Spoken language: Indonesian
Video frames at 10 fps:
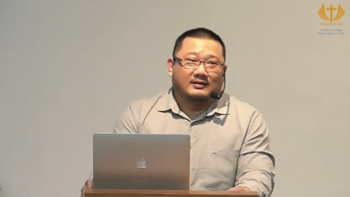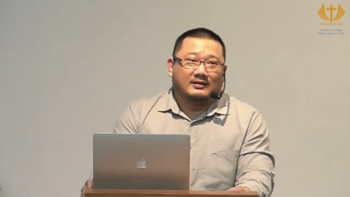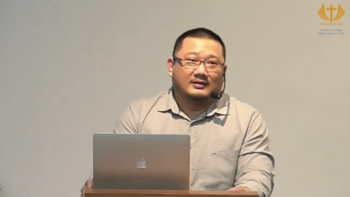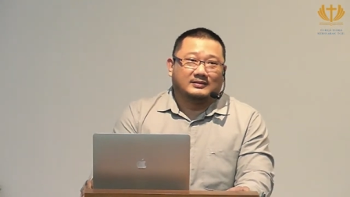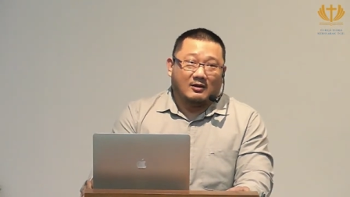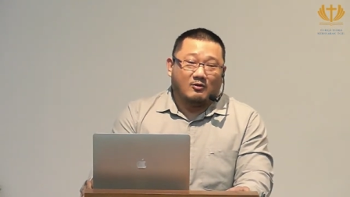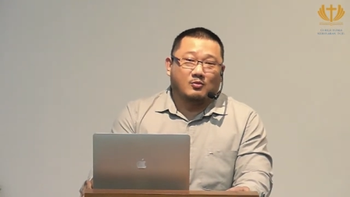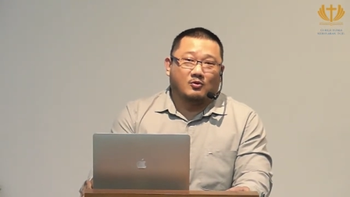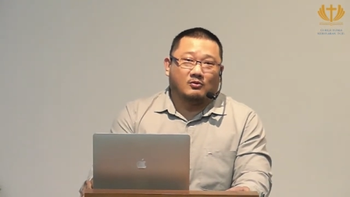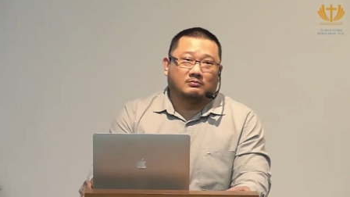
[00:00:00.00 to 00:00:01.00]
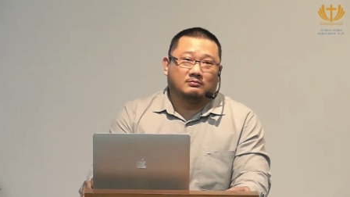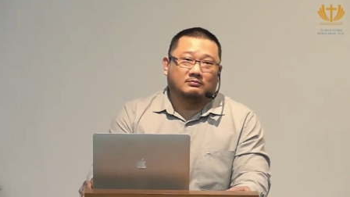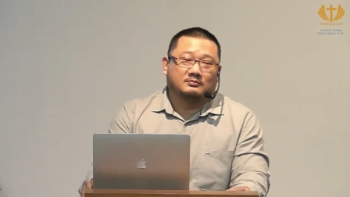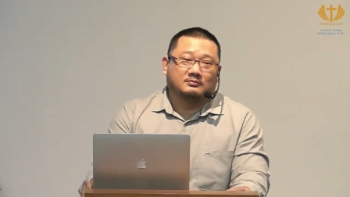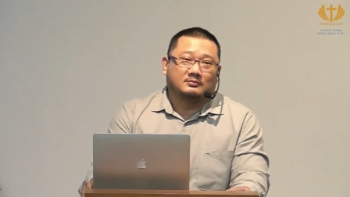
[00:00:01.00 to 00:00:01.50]
Salomo.
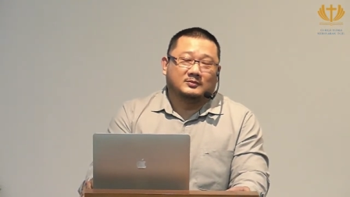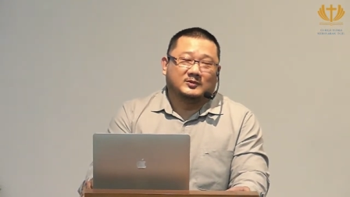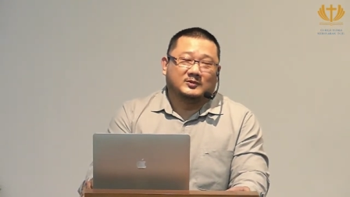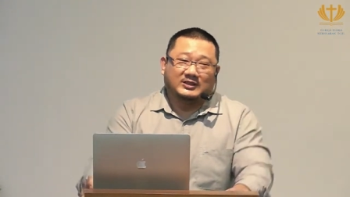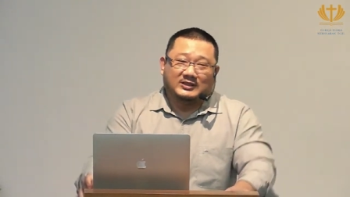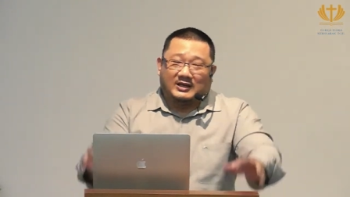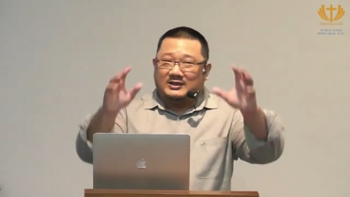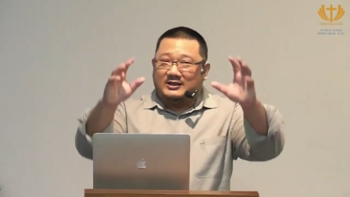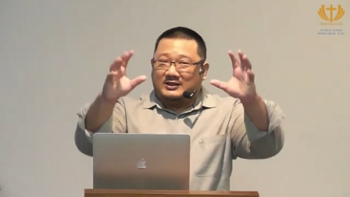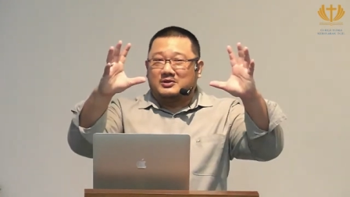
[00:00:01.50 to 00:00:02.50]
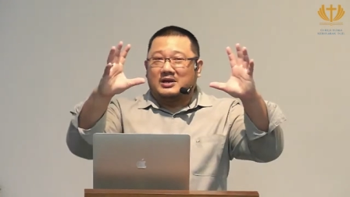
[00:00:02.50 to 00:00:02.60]
Jadi dari sini kita bisa